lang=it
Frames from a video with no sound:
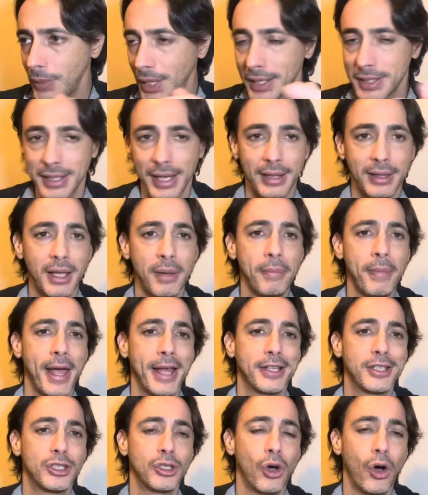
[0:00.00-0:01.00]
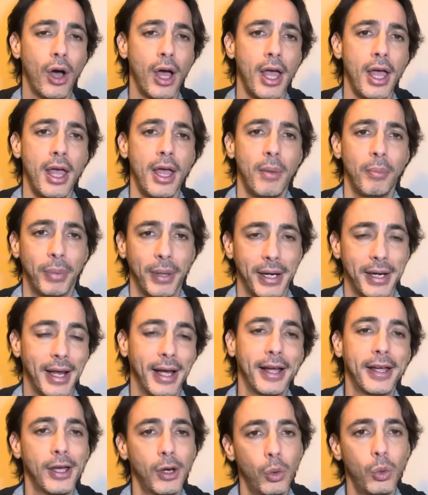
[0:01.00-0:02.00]
7,5 perché
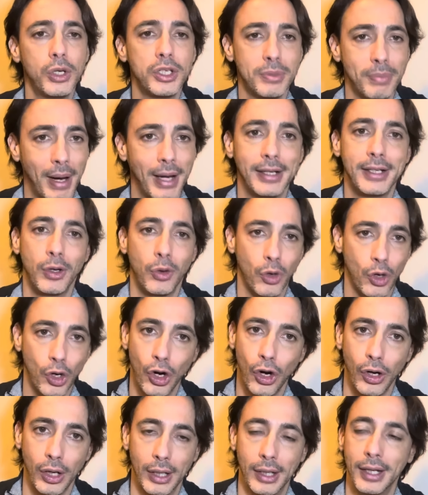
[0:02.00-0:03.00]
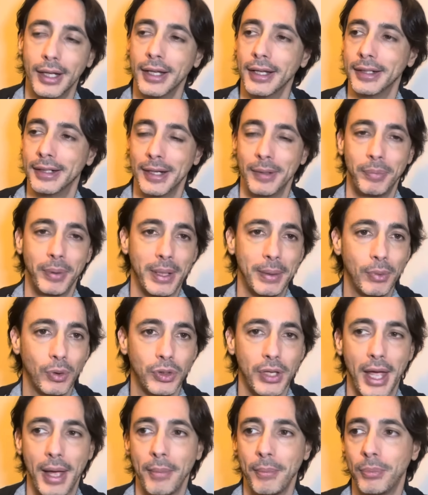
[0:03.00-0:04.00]
anche lui sbaglia un gol, nel primo
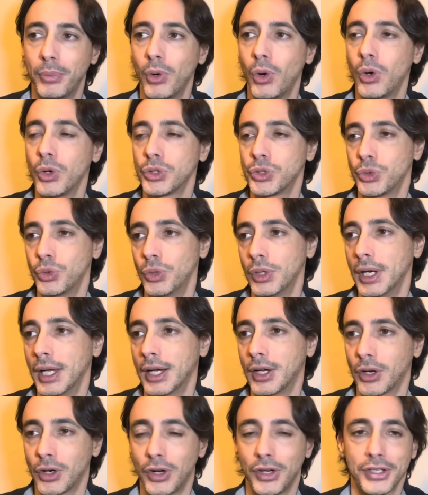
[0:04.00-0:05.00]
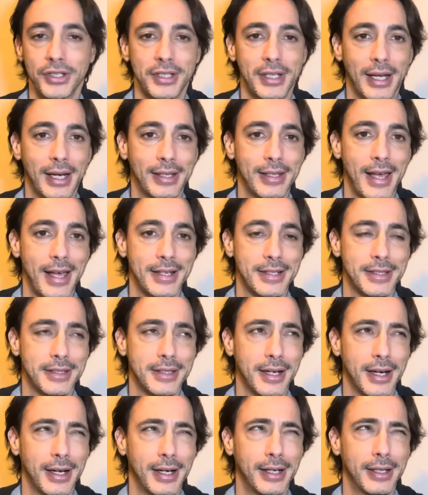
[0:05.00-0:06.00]
tempo sul cross dalla
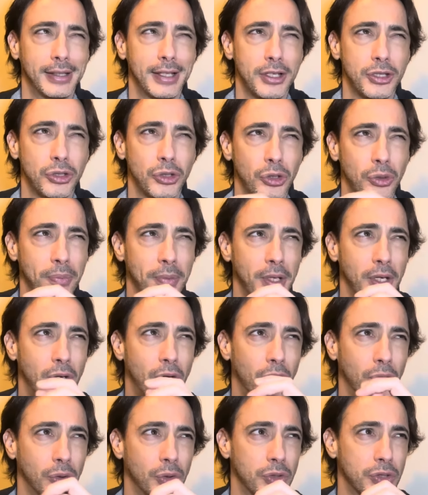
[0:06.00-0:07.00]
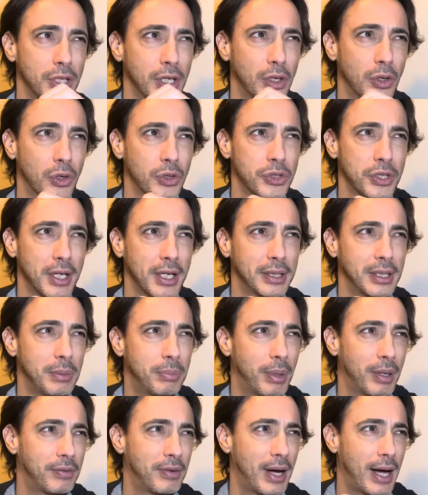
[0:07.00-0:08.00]
destra, adesso non mi ricordo se il cross era di
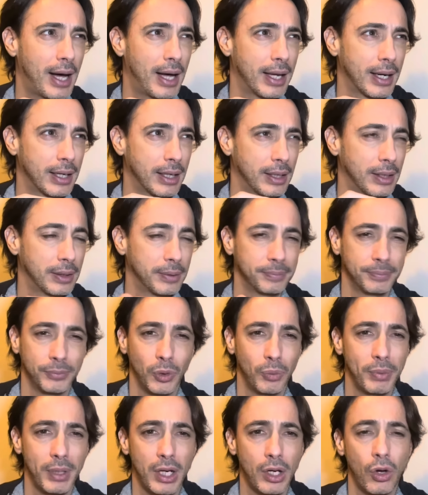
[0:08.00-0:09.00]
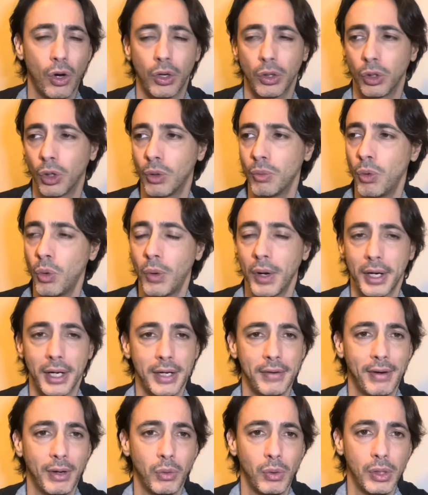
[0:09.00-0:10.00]
Pavar, non mi ricordo, comunque
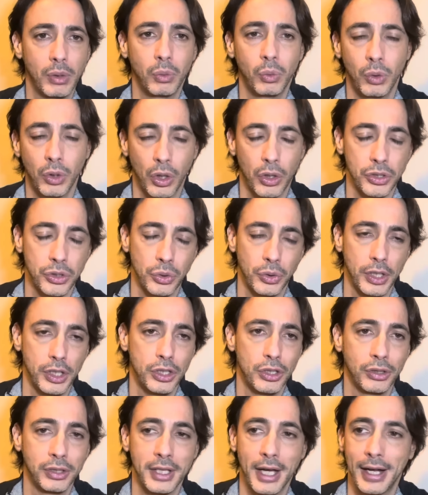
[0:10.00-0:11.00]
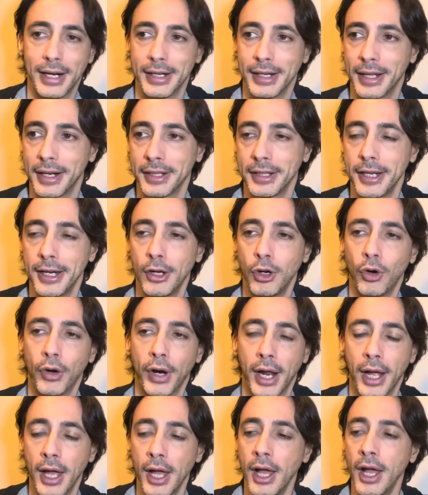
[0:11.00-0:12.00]
arriva un cross orizzontale in area di
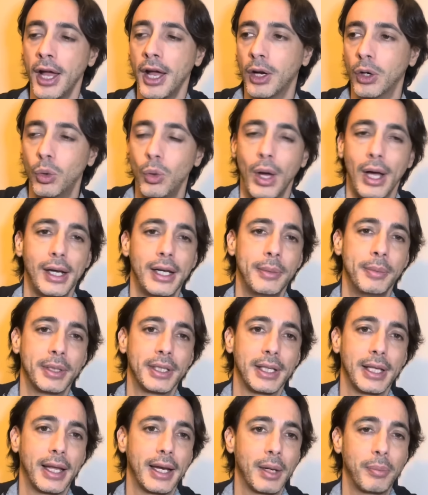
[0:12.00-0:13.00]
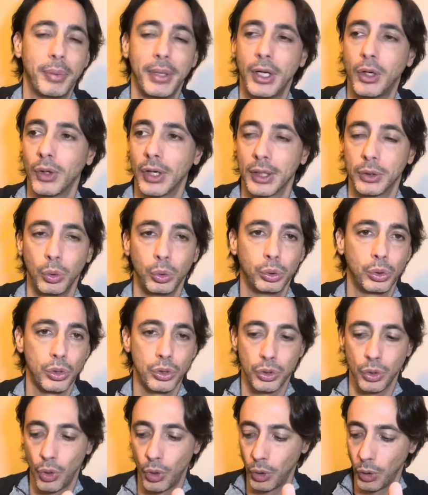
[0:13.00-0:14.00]
rigore, lui al limite dell'area piccola tutto
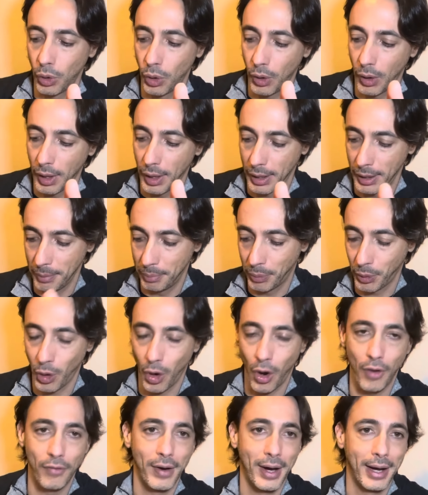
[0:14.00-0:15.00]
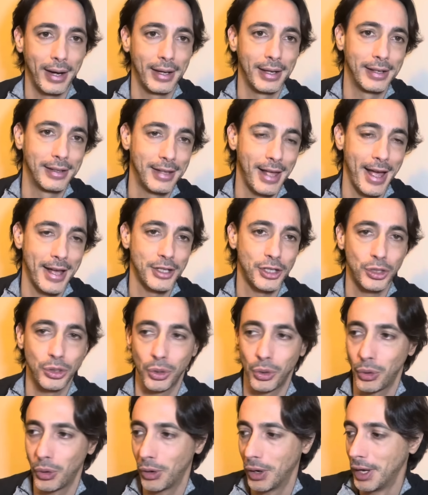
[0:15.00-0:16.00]
solo, eh, prova il
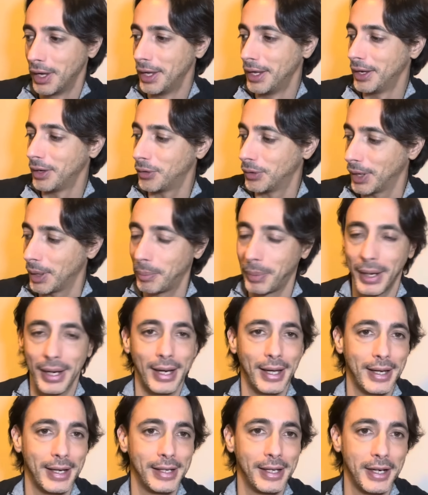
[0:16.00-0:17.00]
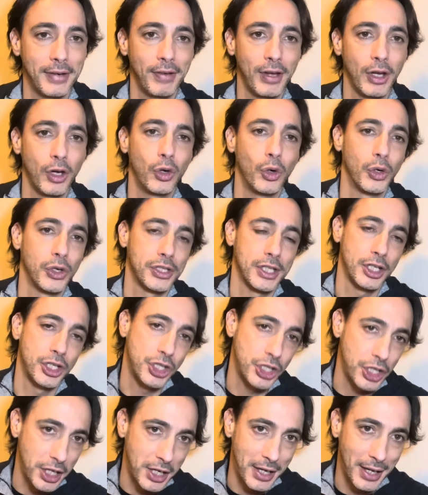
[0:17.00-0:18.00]
destro con la palla che gli arriva in corsa,
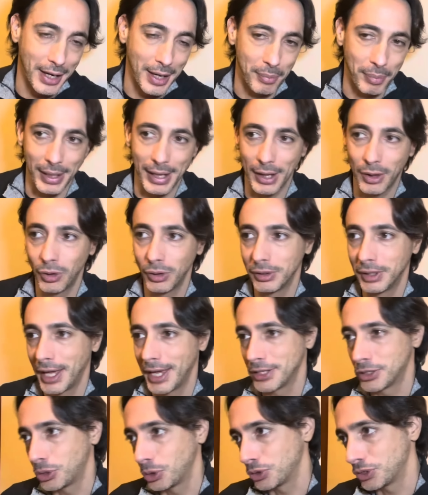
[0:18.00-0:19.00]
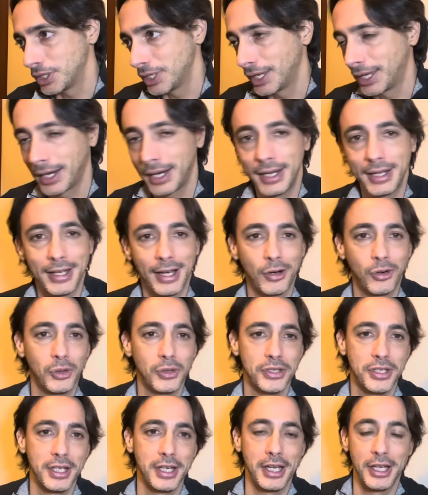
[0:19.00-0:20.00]
cicca la palla col destro, si incricca col
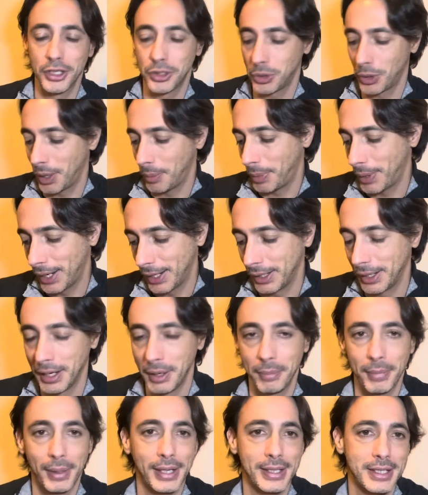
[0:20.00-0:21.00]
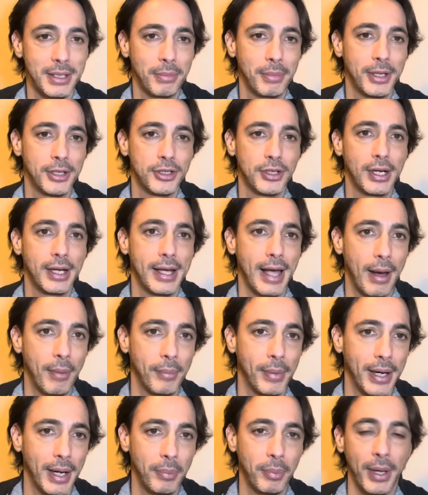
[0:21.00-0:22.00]
sinistro, la palla gli rimbalza in mezzo alle gambe
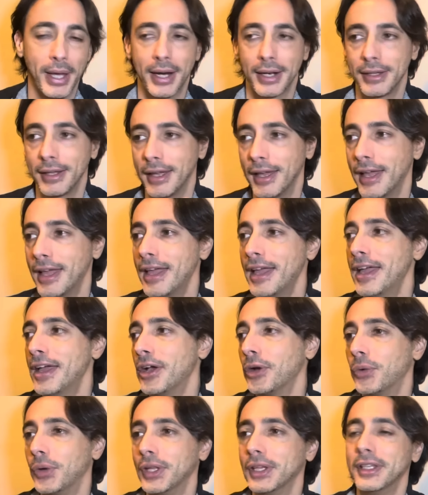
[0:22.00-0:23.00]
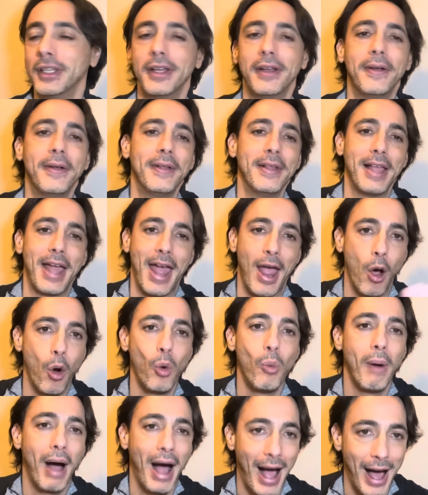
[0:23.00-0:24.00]
e la perde, quindi è
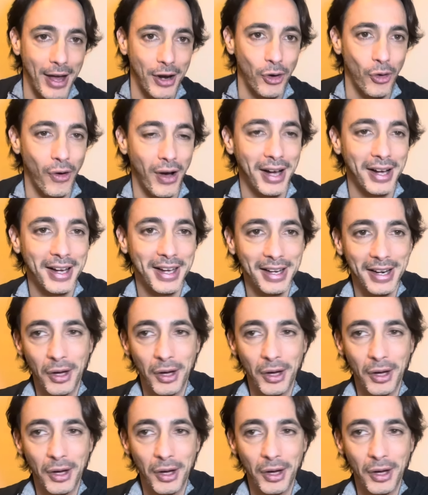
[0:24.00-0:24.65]
umano anche